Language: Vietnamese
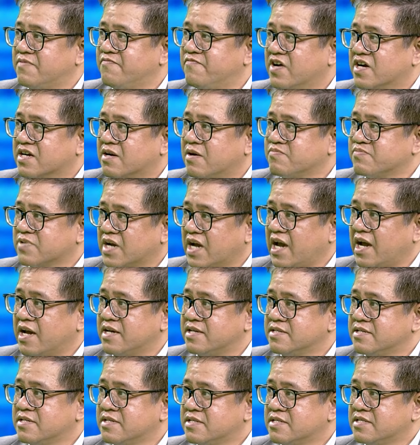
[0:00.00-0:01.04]
lĩnh vực công nghệ
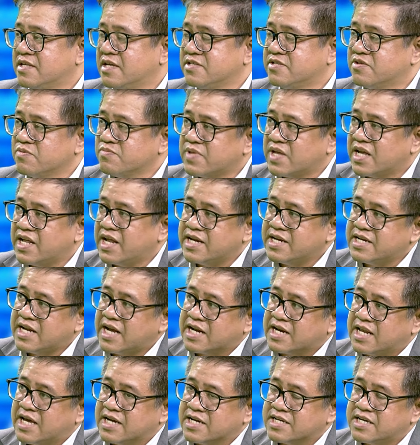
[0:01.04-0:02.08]
thì chúng ta thấy
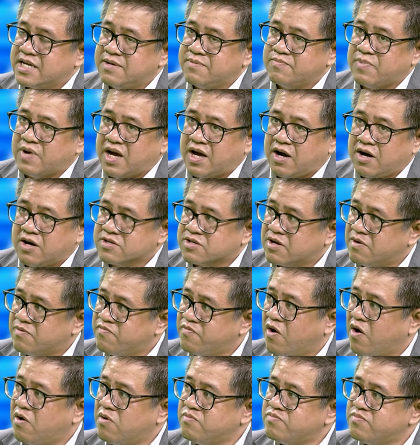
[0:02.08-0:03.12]
rằng là khi mà họ có
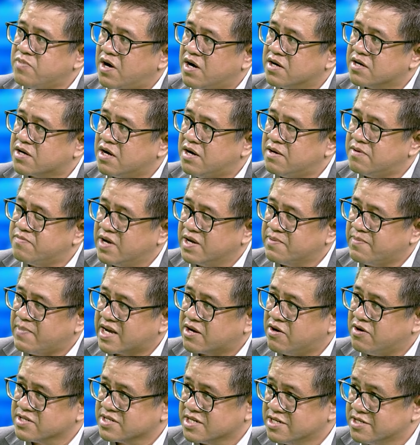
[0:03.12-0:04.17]
vốn họ có về một
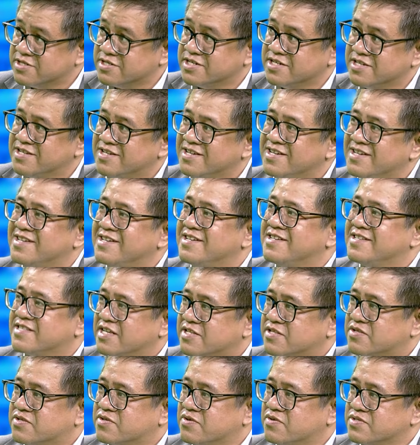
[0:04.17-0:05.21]
con người thì
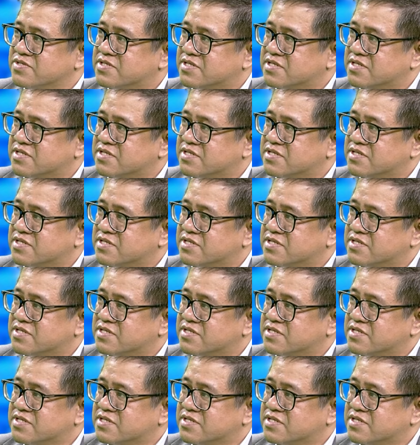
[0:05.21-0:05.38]
tôi